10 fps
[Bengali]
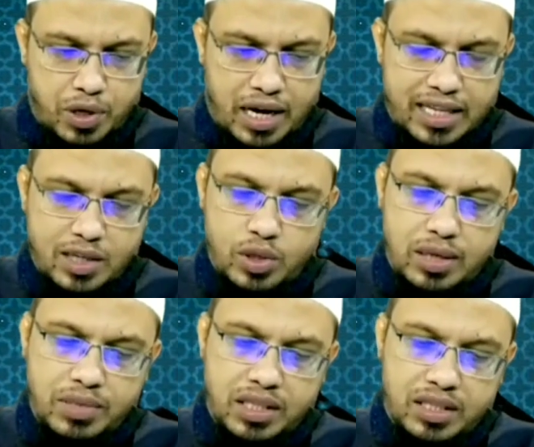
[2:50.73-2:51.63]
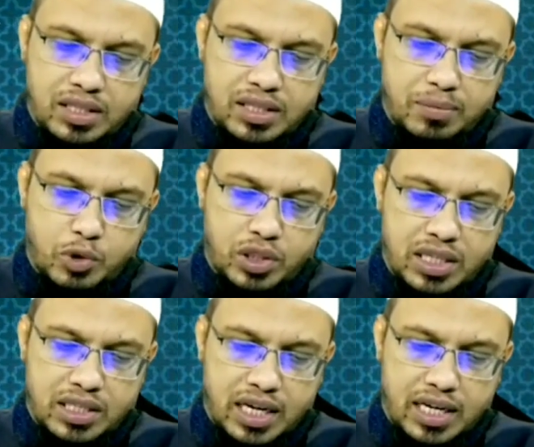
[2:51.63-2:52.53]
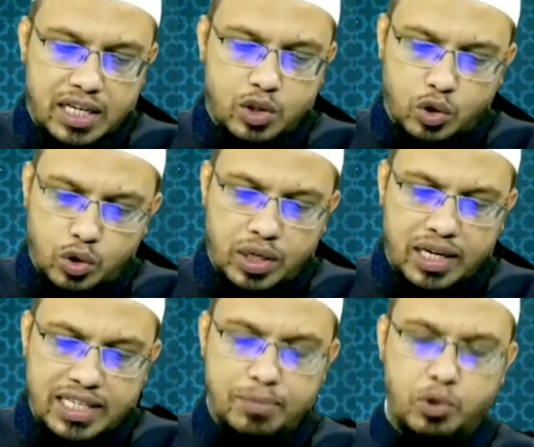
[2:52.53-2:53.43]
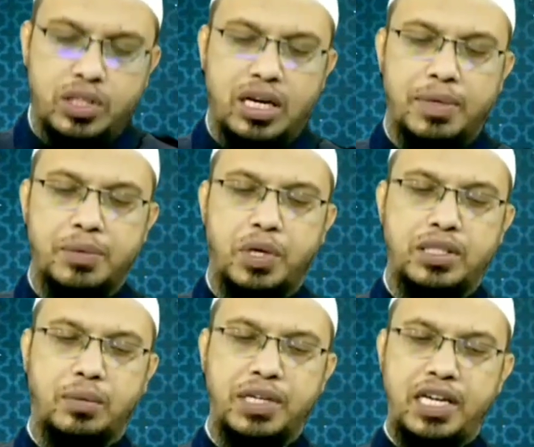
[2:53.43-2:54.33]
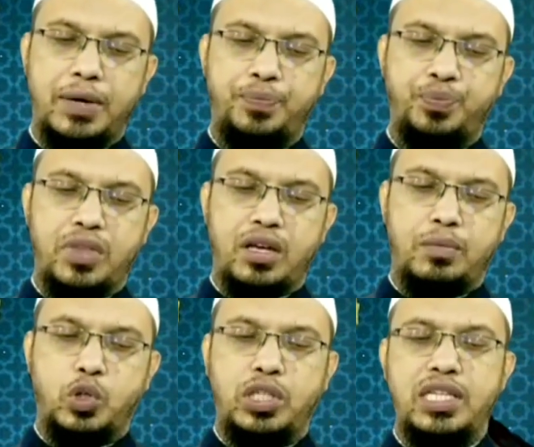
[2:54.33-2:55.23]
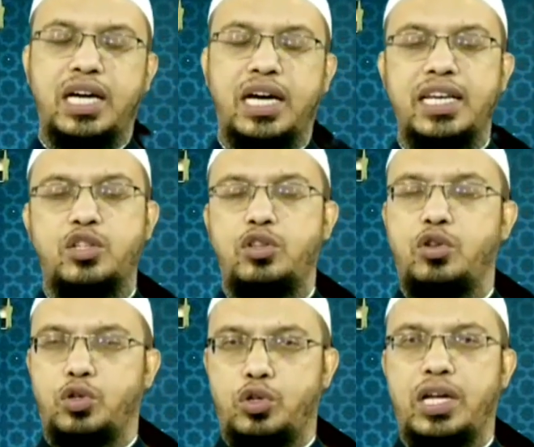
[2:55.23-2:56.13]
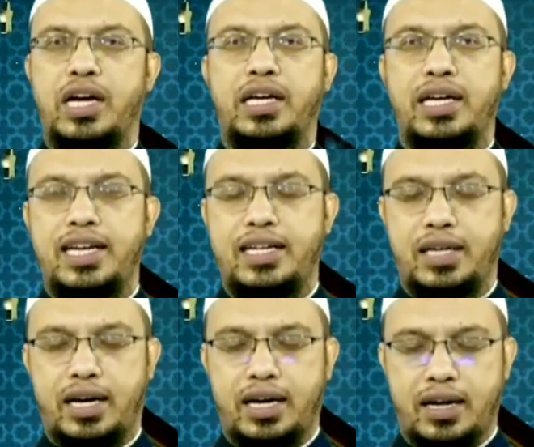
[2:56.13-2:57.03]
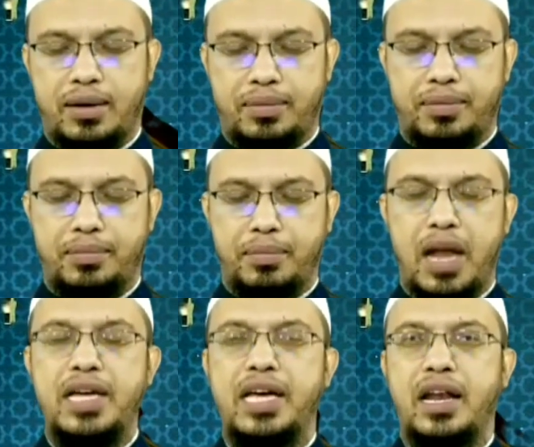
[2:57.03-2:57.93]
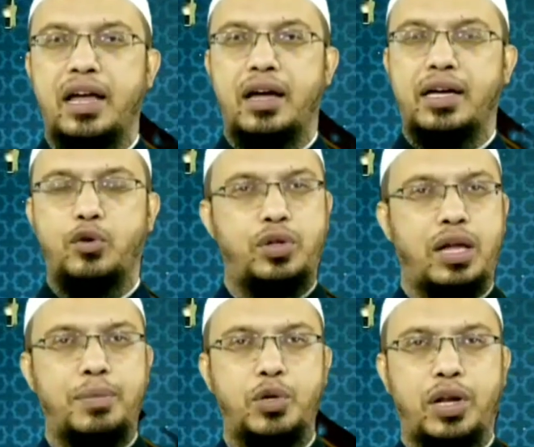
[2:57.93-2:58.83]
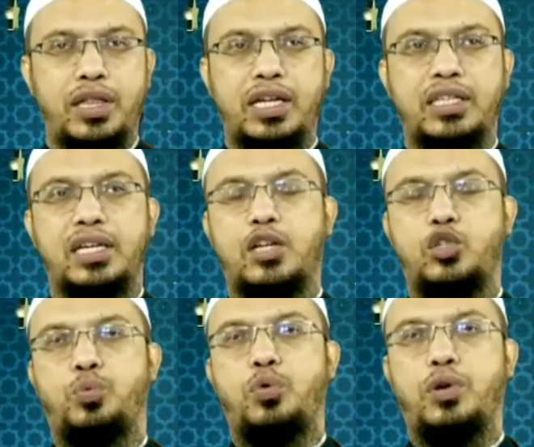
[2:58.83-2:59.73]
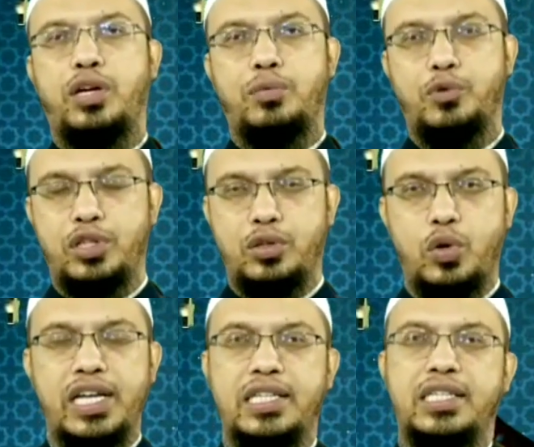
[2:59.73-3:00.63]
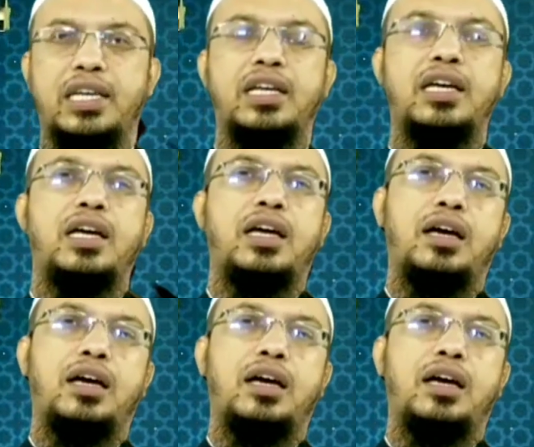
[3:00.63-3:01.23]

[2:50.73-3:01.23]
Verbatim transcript: এরপরে হাবিউল ইসলাম জানতে চেয়েছেন মসজিদের জায়গা নিয়ে দ্বন্দ্ব থাকলে সে মসজিদে নামাজ পড়া যাবে কি মসজিদের জায়গা নিয়ে যদি দ্বন্দ্ব থাকে এই জায়গার মালিকানা কেউ যদি দাবি করেন তার জায়গা জোরপূর্বক কেউ মসজিদ করে নিয়েছেন